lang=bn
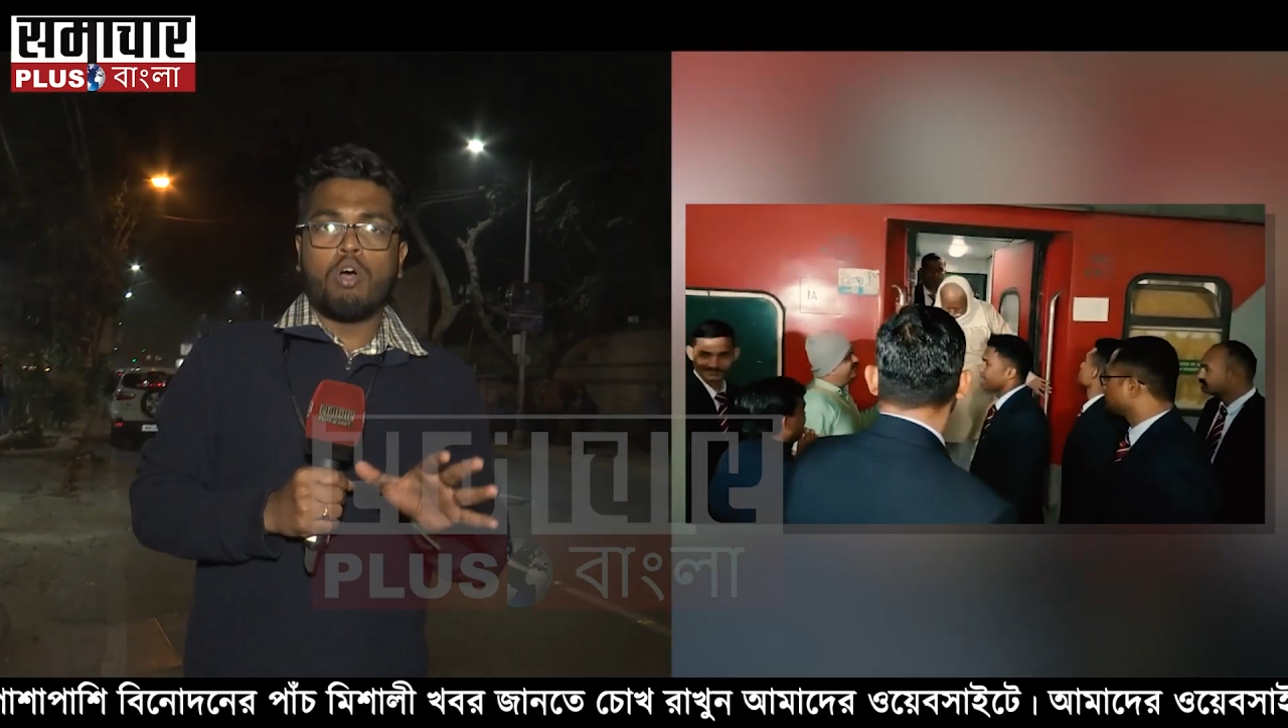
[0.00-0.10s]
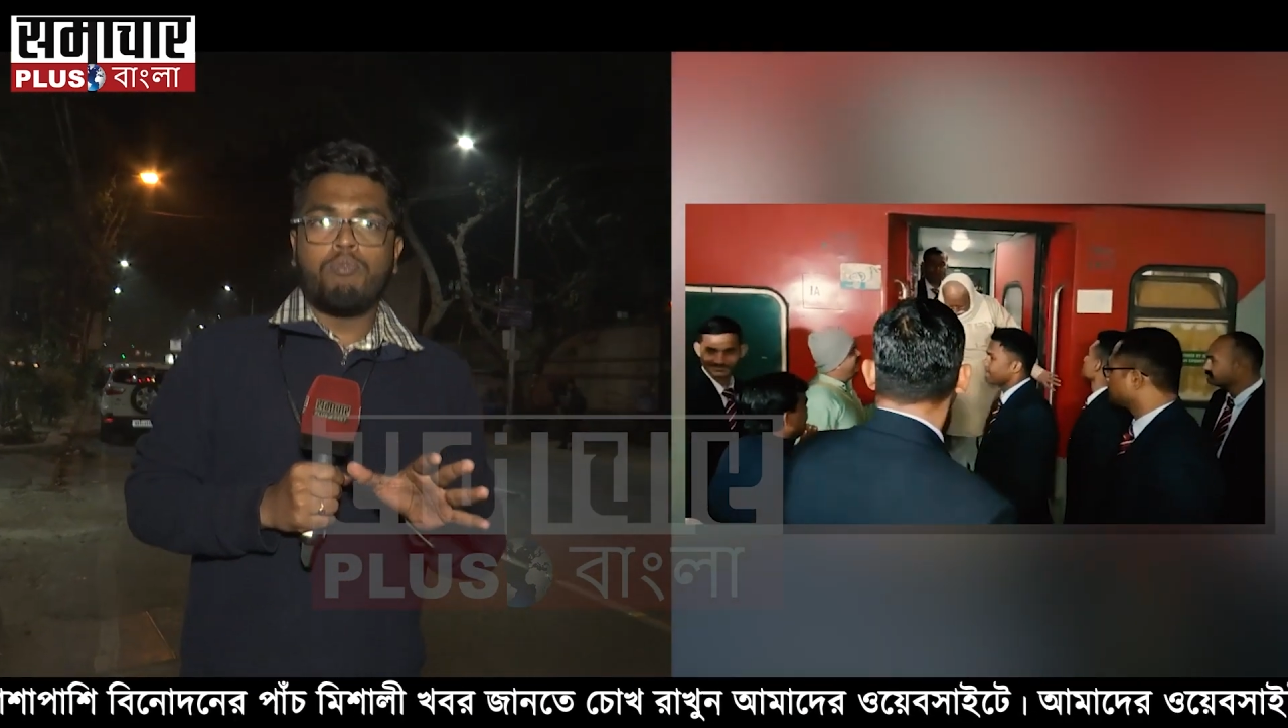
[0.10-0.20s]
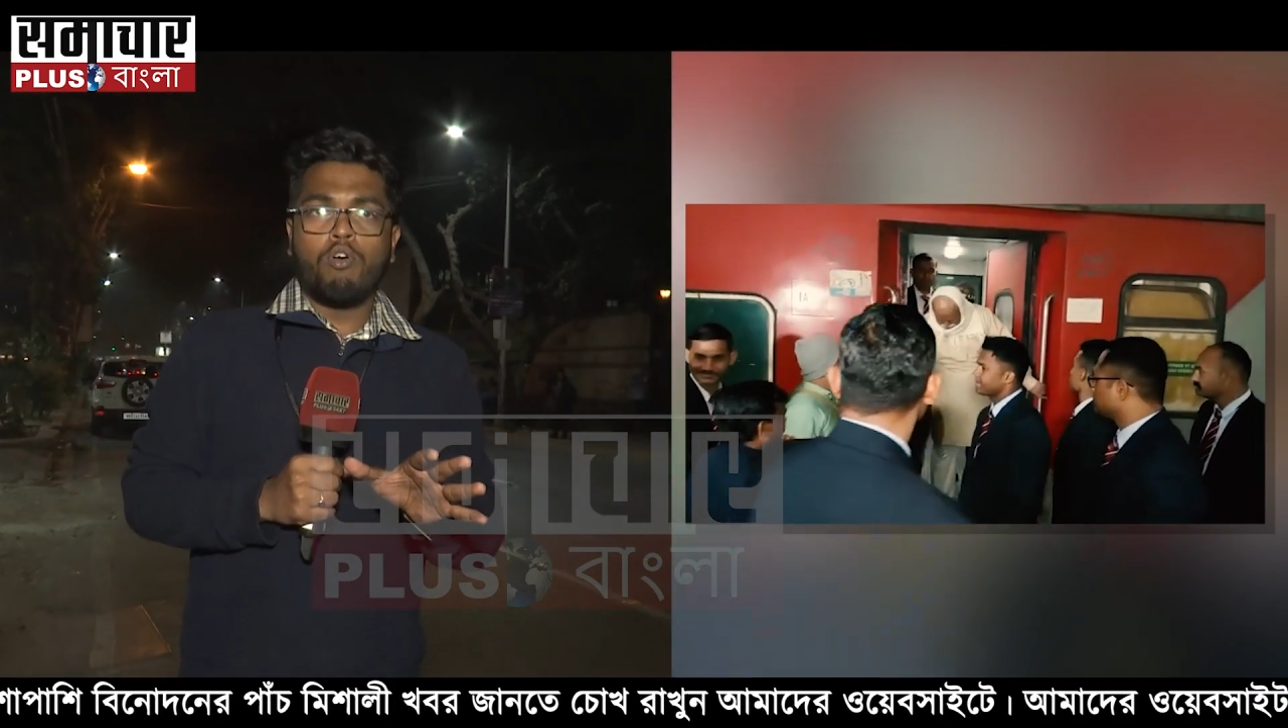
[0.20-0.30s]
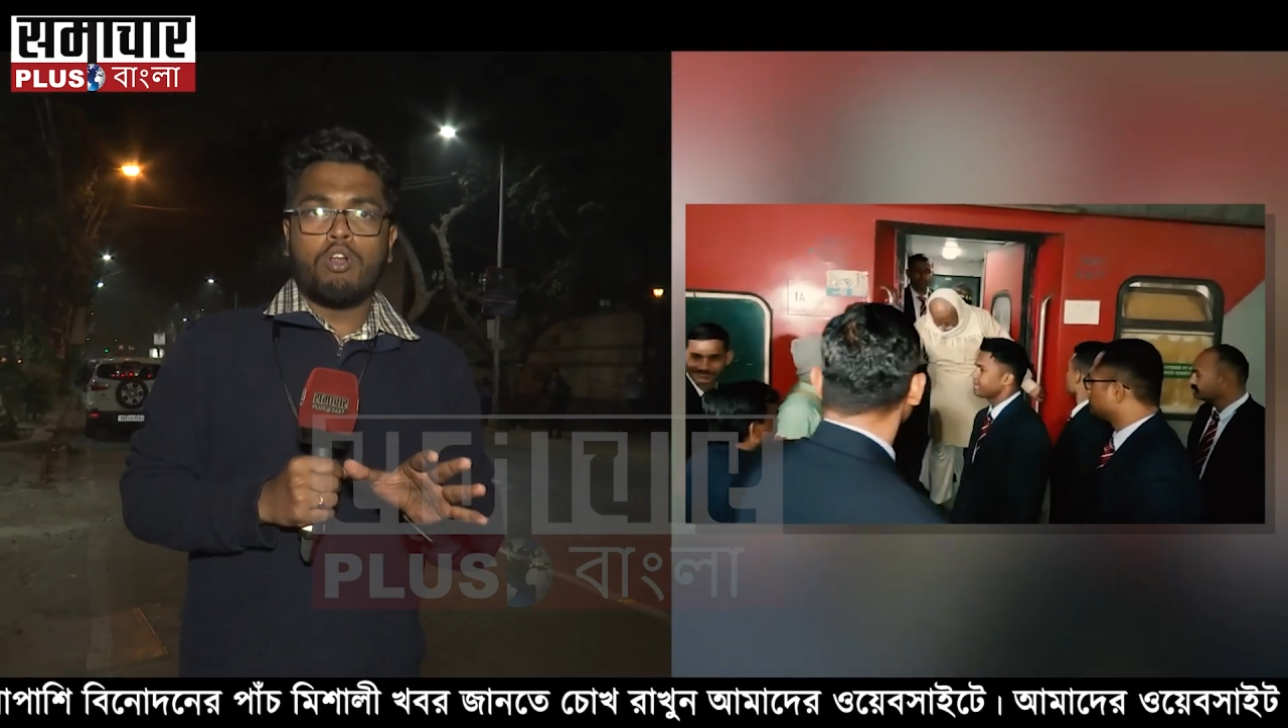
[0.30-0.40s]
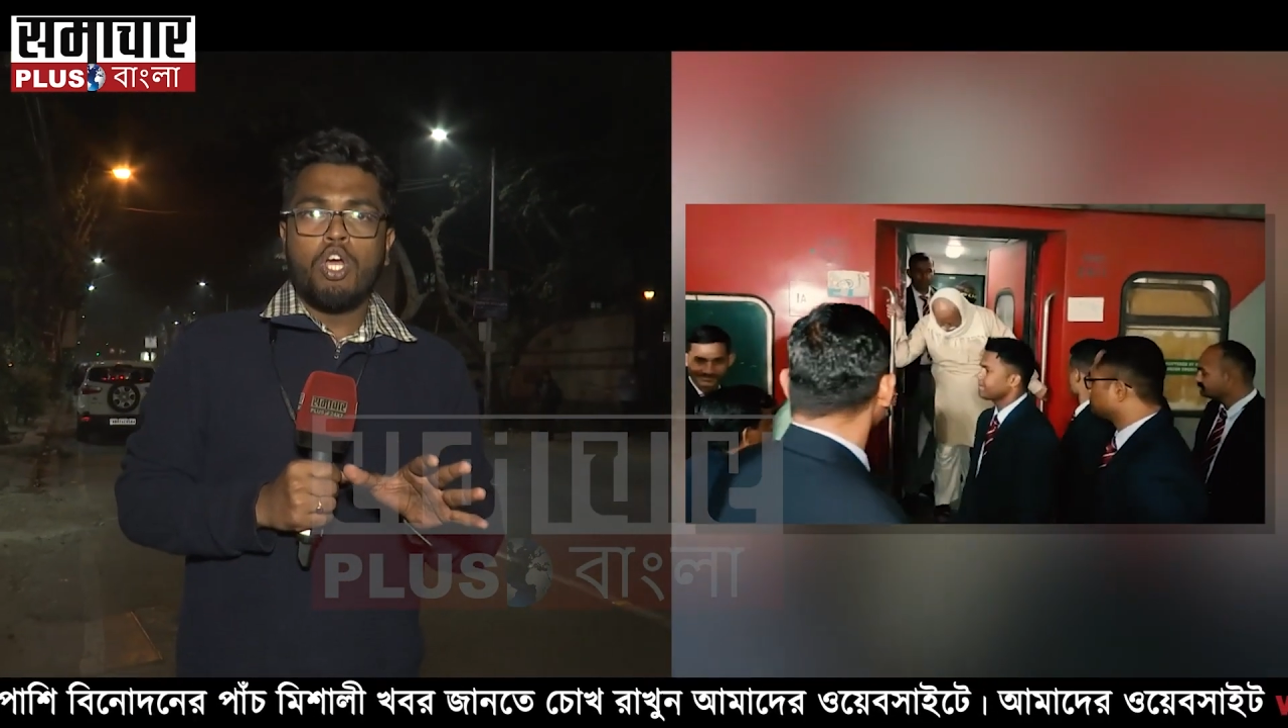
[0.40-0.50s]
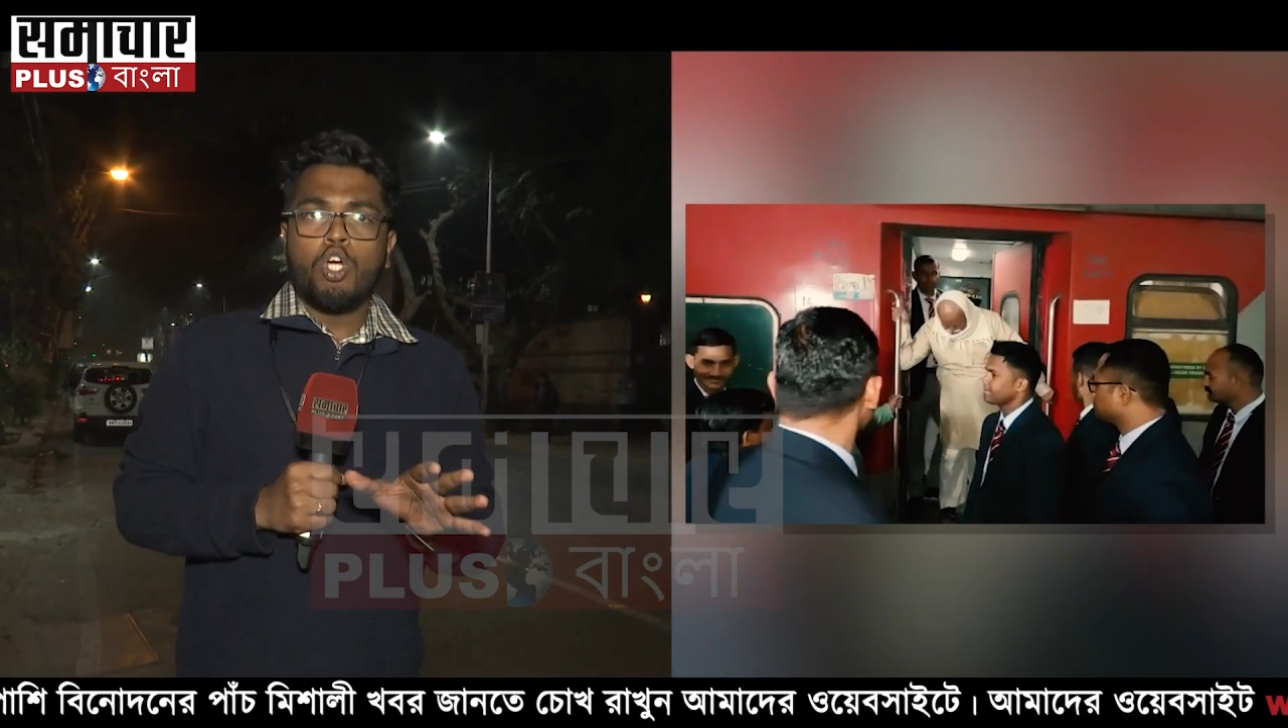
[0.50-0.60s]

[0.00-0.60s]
সফর